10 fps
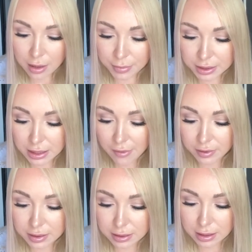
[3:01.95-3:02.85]

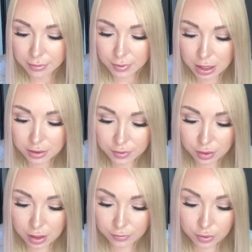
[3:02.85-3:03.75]
Представился сам, дальше все
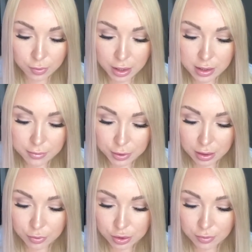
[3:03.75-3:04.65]
как в тумане,
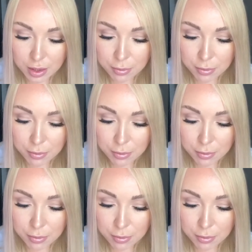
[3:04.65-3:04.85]
потому что меня